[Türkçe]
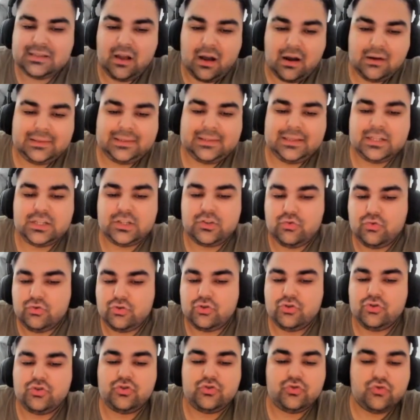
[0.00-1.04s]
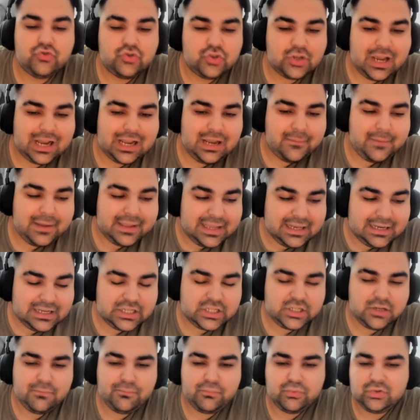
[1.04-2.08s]
artış, düşüş, güncelleme
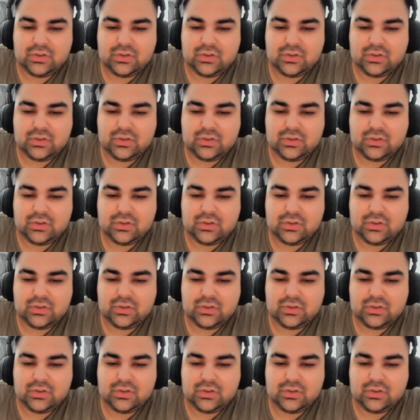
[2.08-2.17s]
gelişip bu